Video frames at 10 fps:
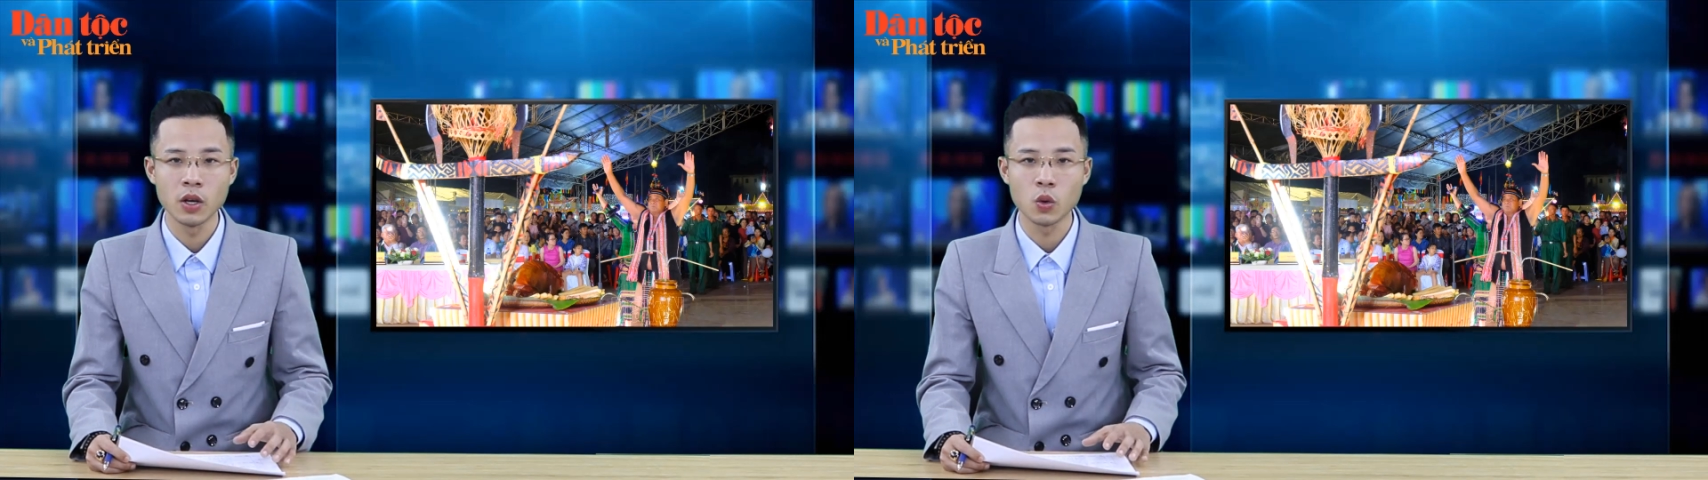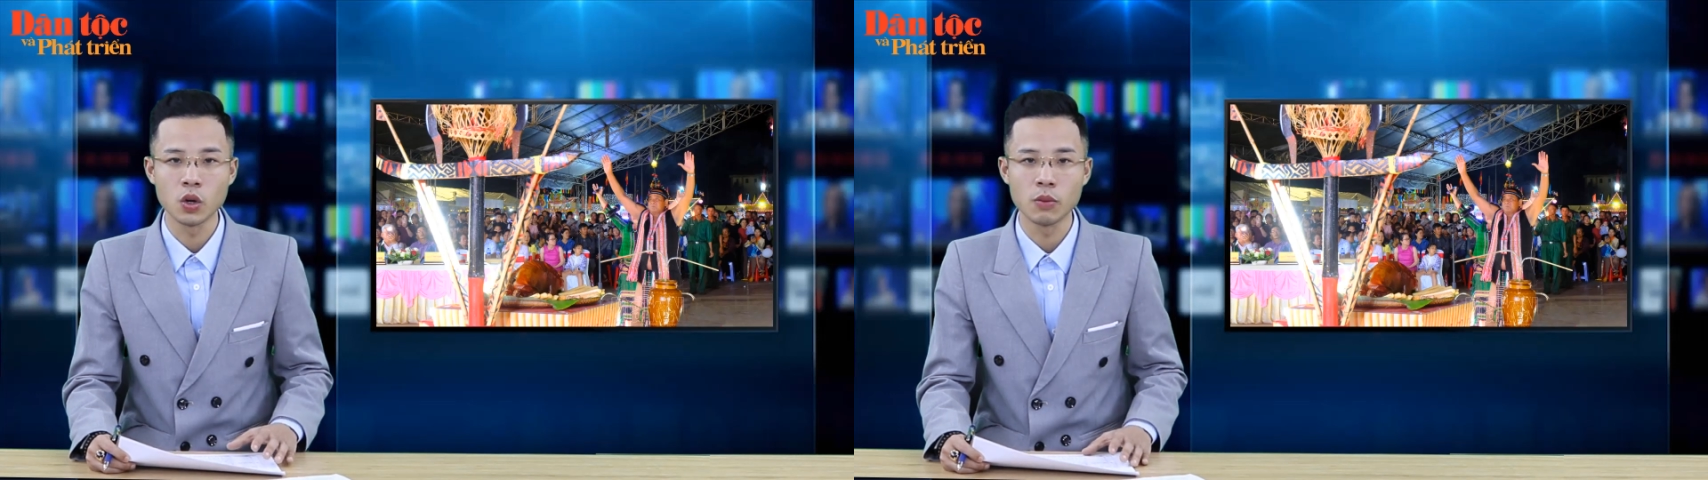
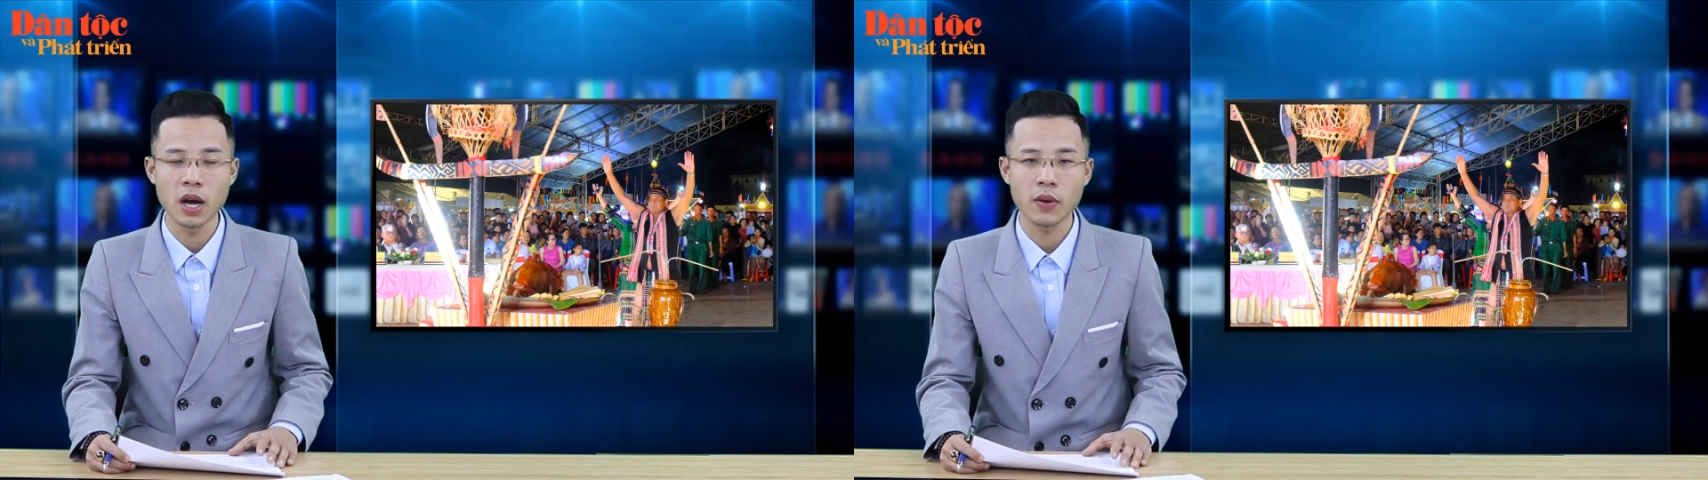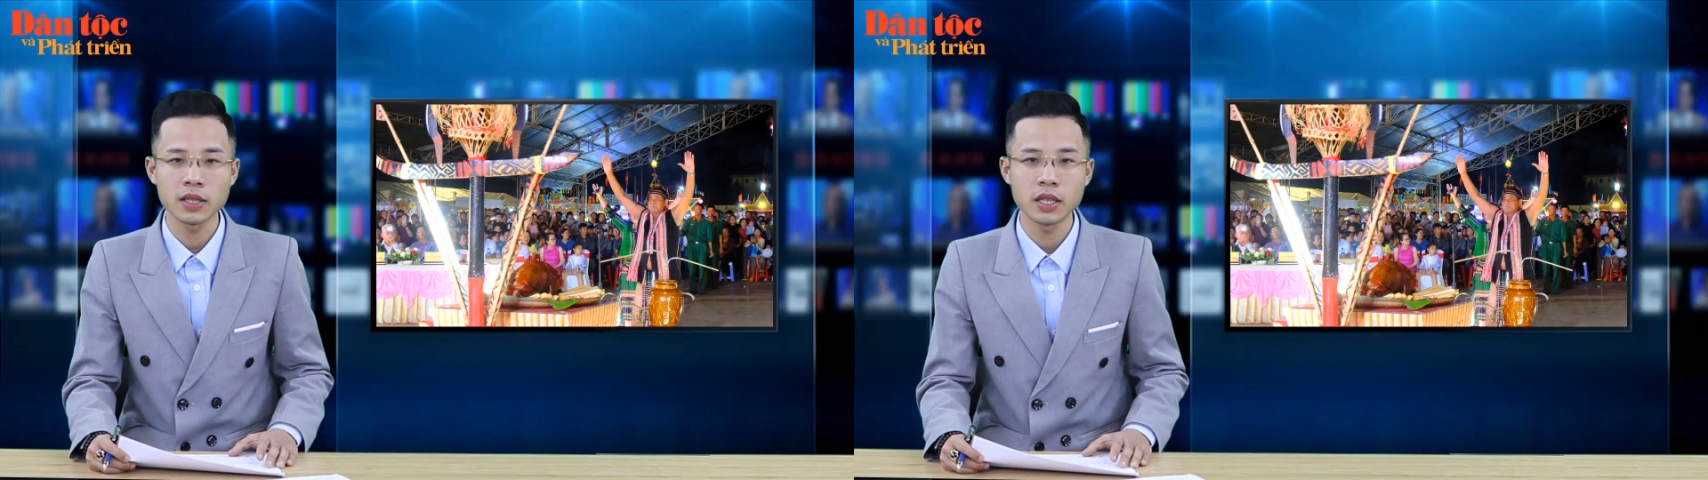của đồng
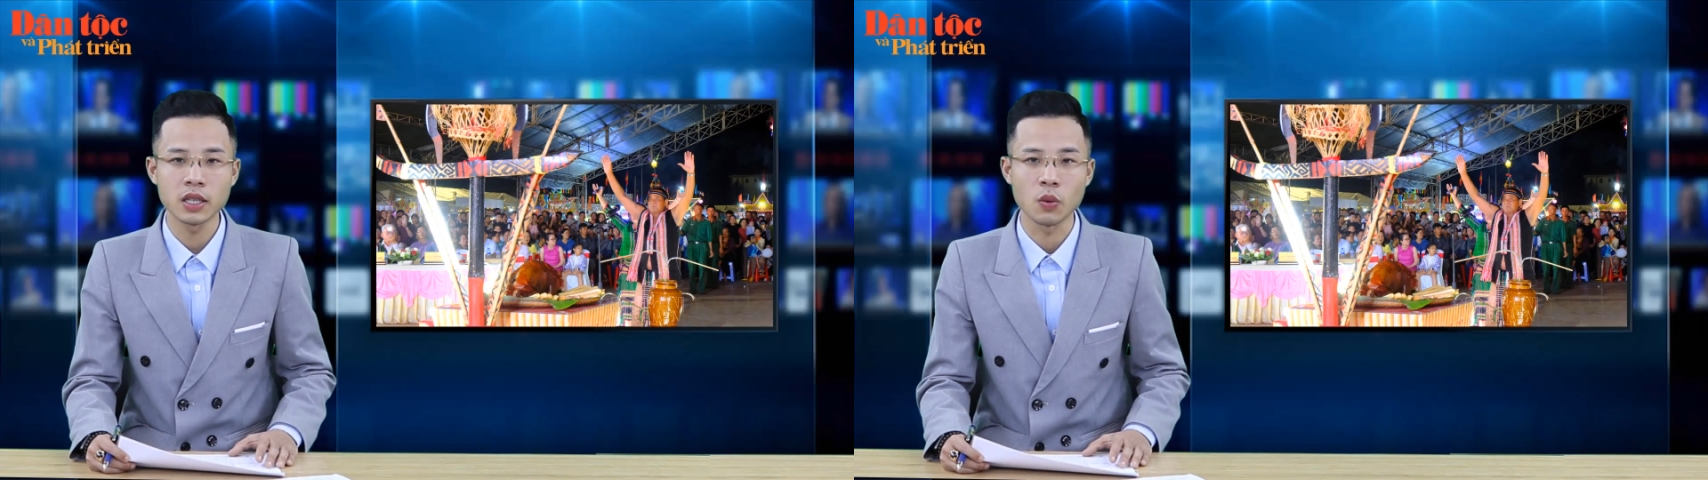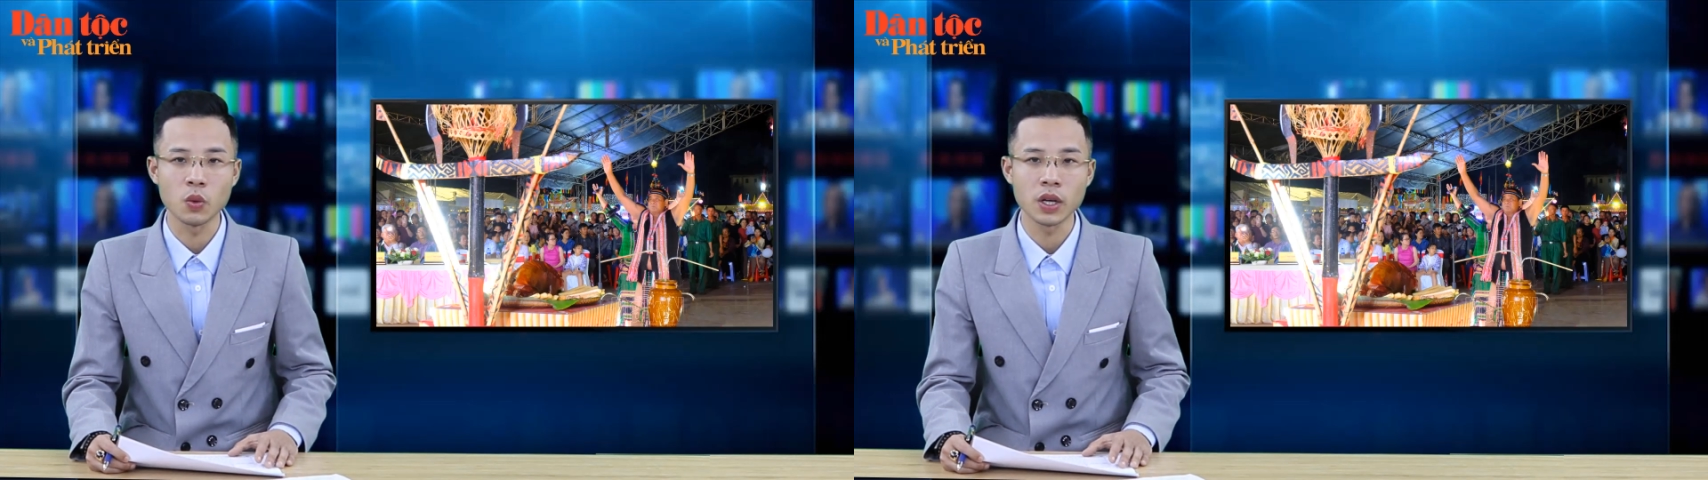bào các dân
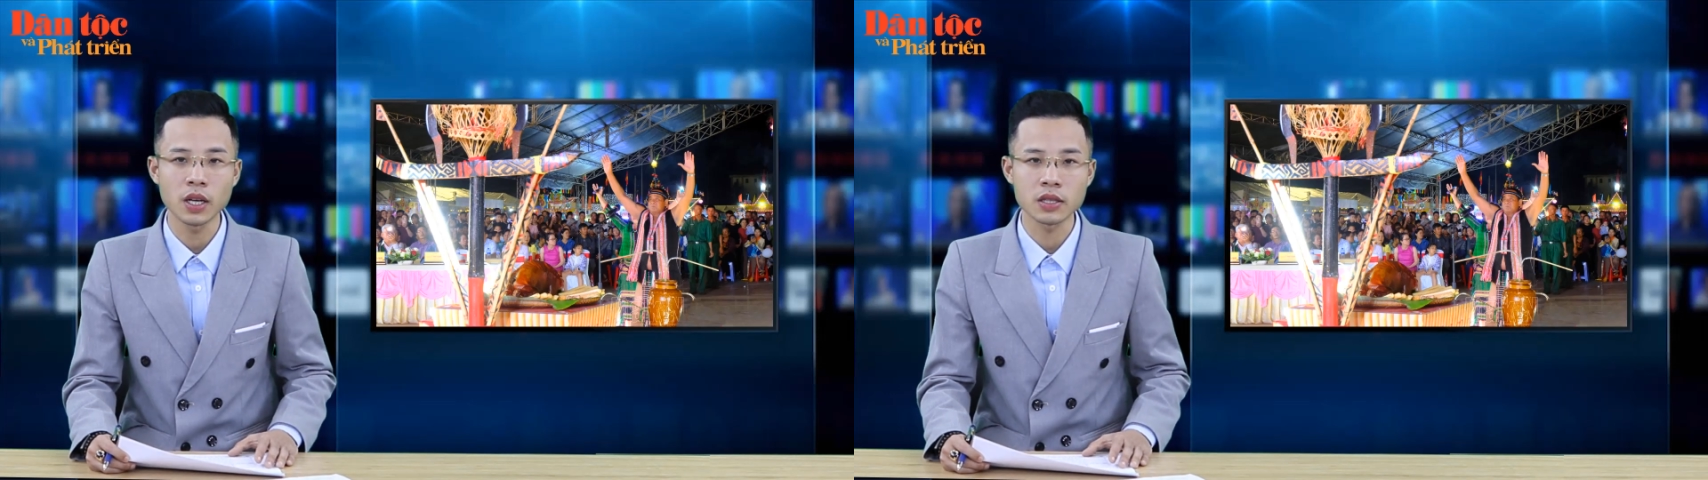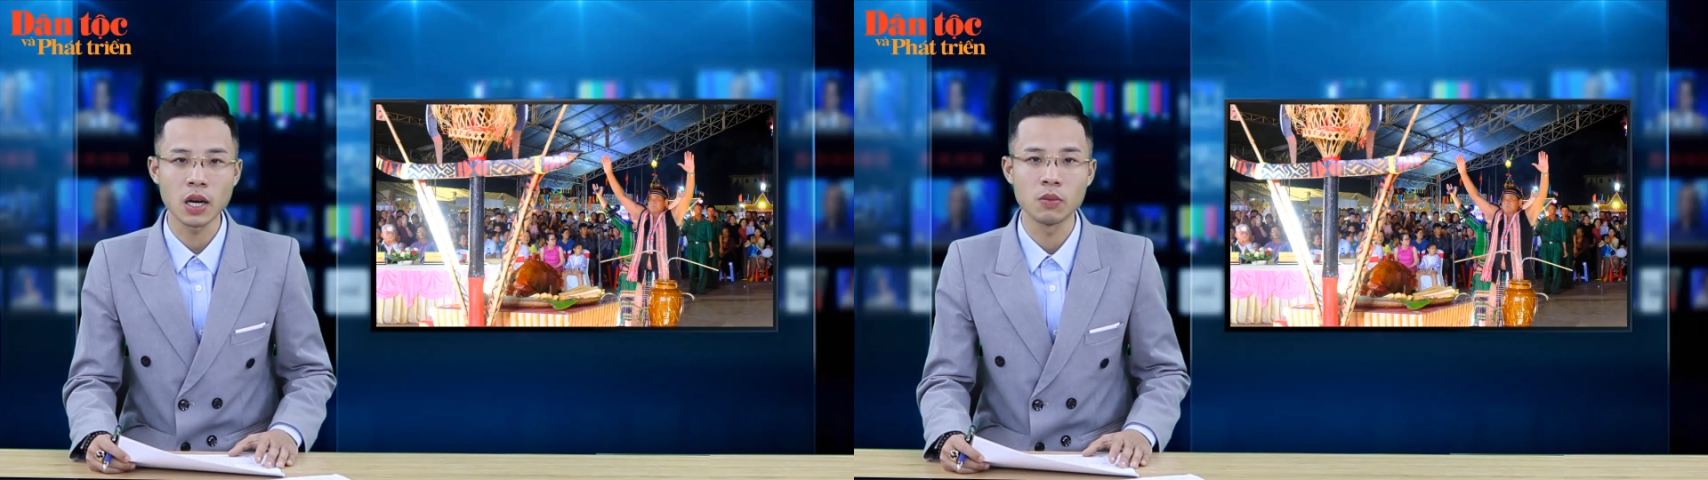tộc huyện
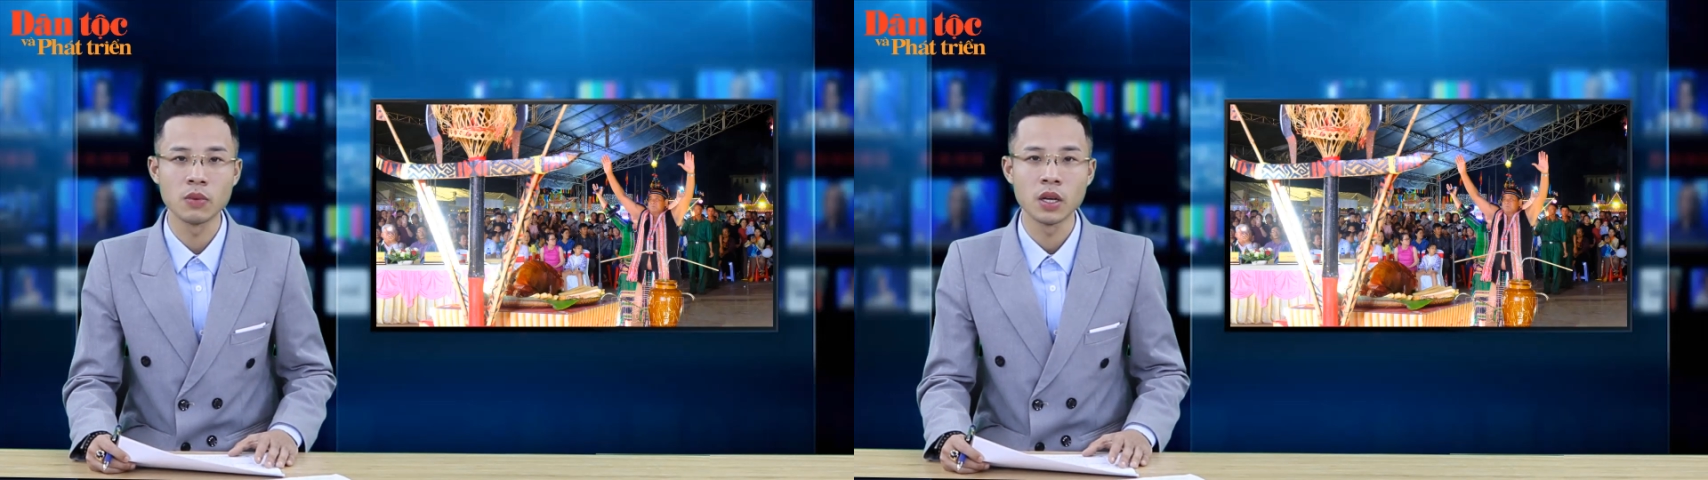Đắk Song.